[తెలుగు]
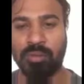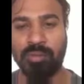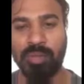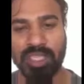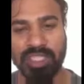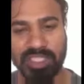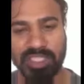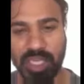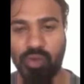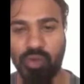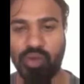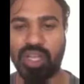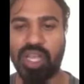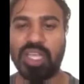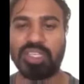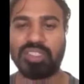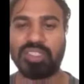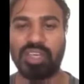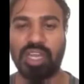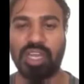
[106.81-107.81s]
మంచి
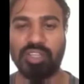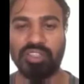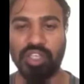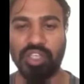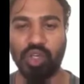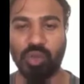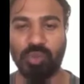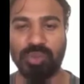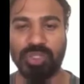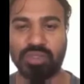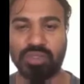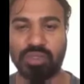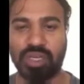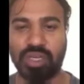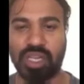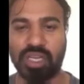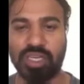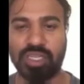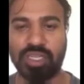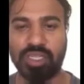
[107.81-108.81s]
అవకాశం రాదు
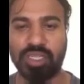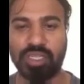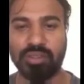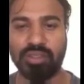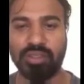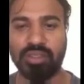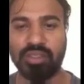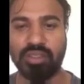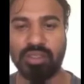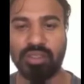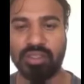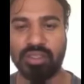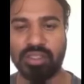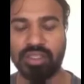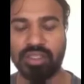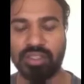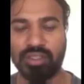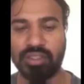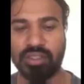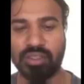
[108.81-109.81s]
నిరూపించుకోవడానికి
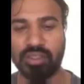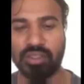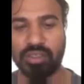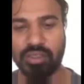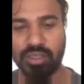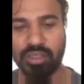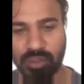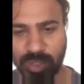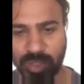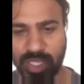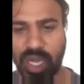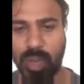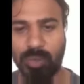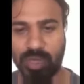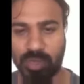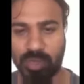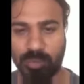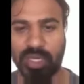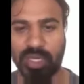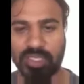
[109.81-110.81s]
మీరు
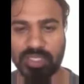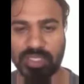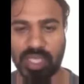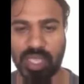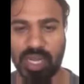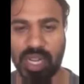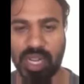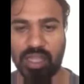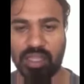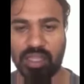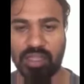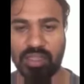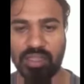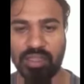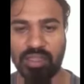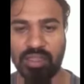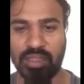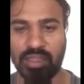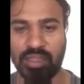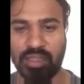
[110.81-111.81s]
అమలు పరుస్తారా
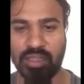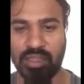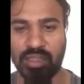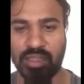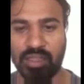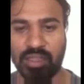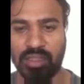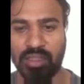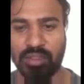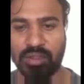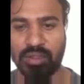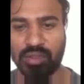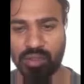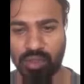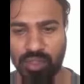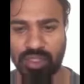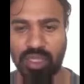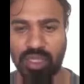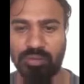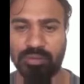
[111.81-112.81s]

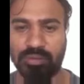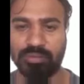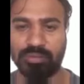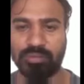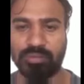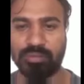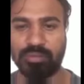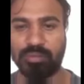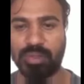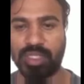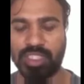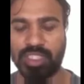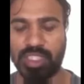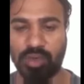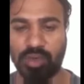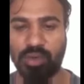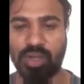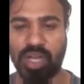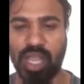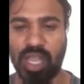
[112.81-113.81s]
చూద్దాం
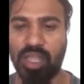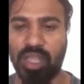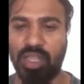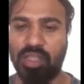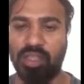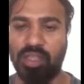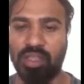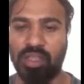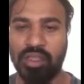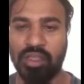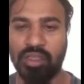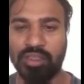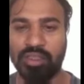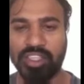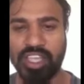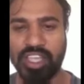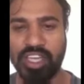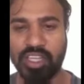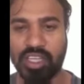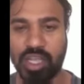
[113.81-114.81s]
ప్రజలు కూడా
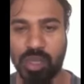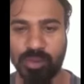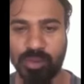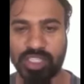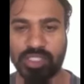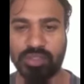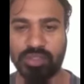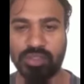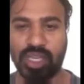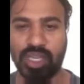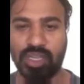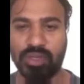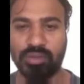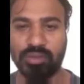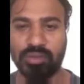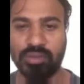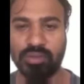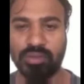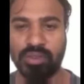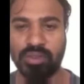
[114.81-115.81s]
దీన్ని గమనిస్తున్నారు
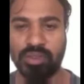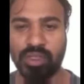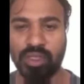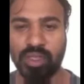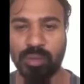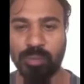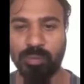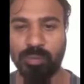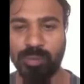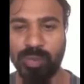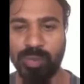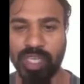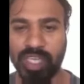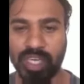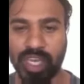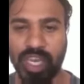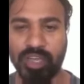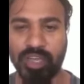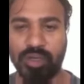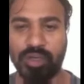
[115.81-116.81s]

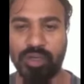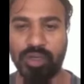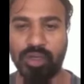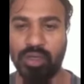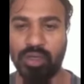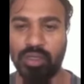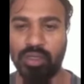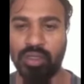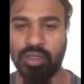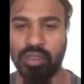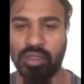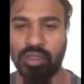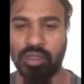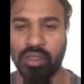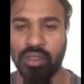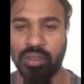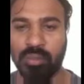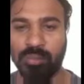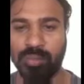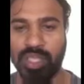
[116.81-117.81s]
మీరేంటో
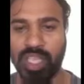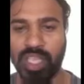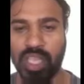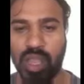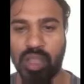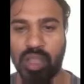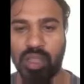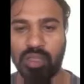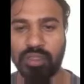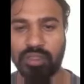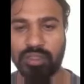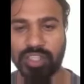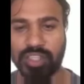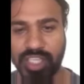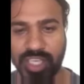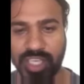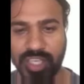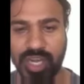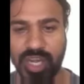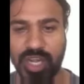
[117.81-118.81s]
మీ
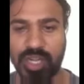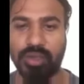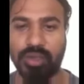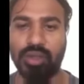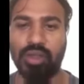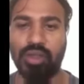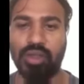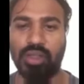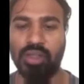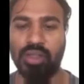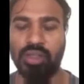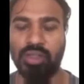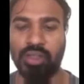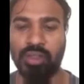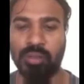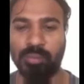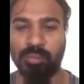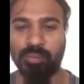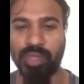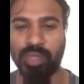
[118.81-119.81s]
తీరేంటో
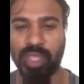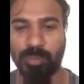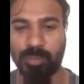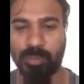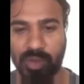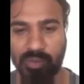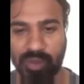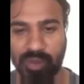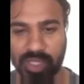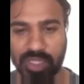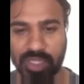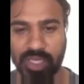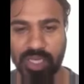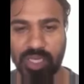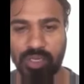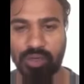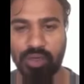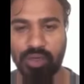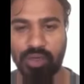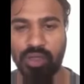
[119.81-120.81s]
మీ ప్రవర్తన
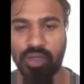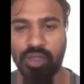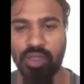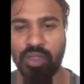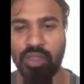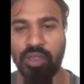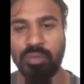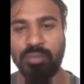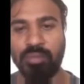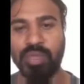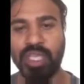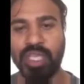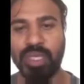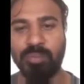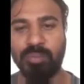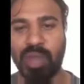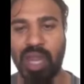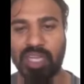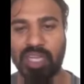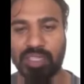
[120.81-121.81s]
ఏంటో మీ
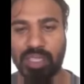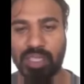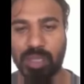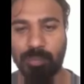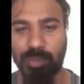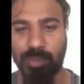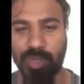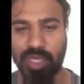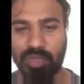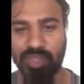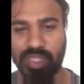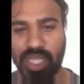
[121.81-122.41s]
మాట తప్పని